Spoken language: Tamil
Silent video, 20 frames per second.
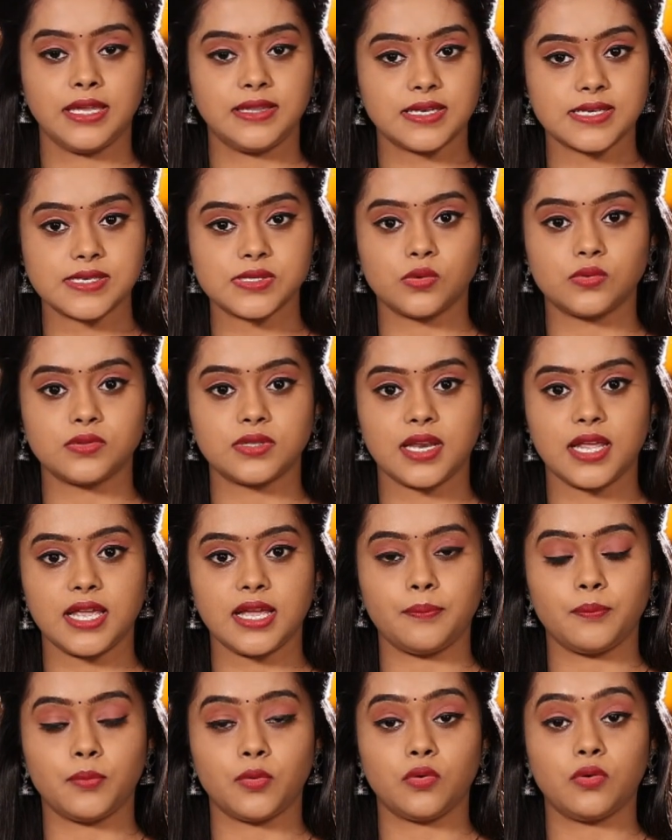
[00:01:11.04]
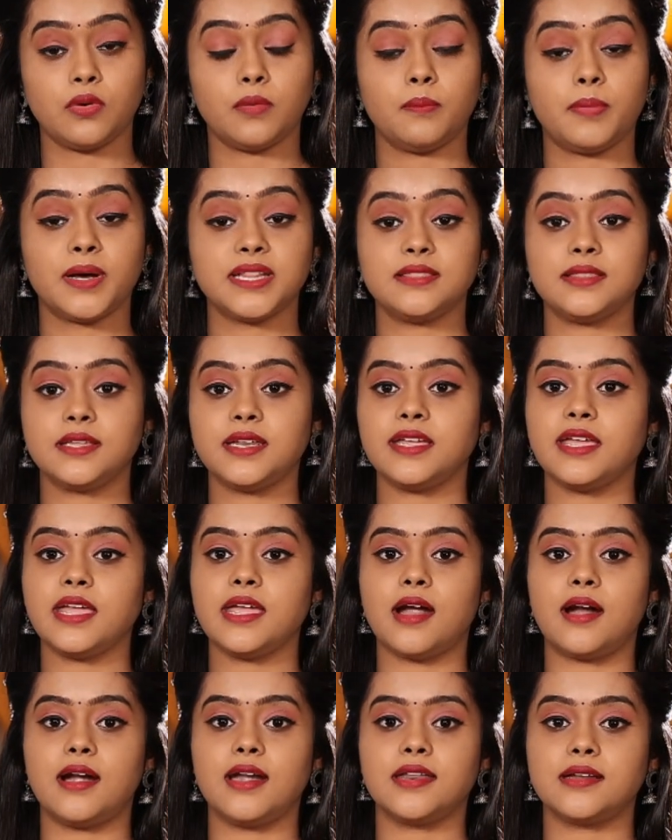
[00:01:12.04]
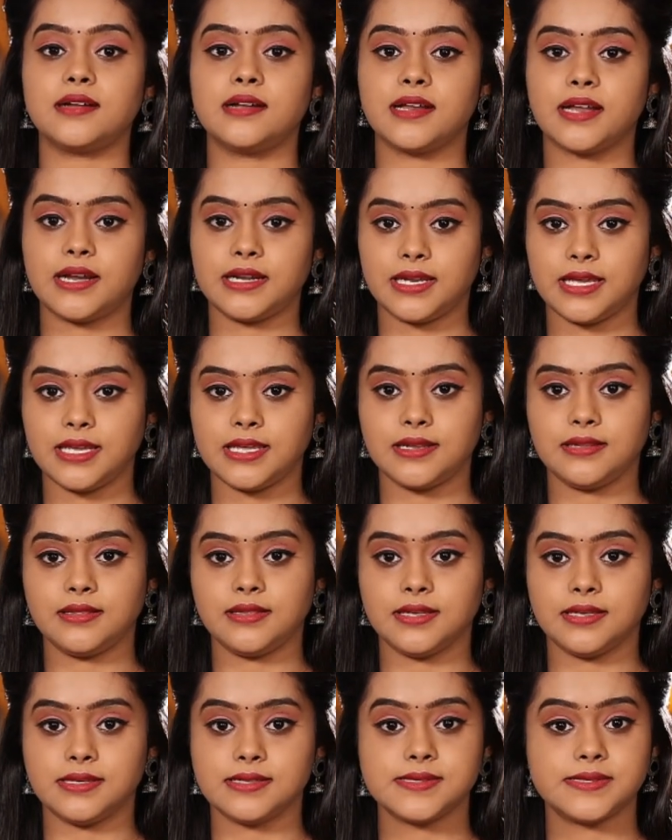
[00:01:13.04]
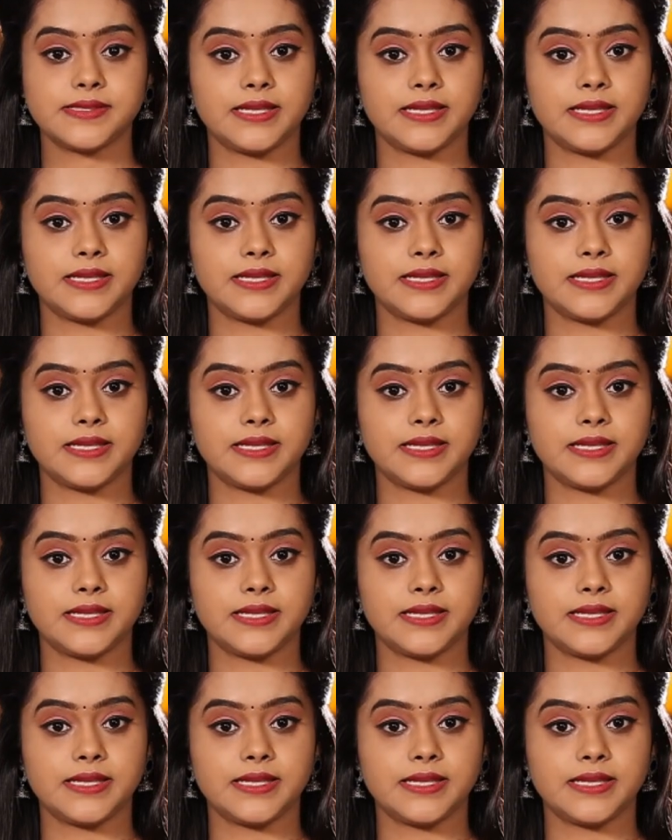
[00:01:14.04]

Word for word: இந்த சோதனை அப்போ பத்திரிகையாளர்கள் கிட்ட இருந்து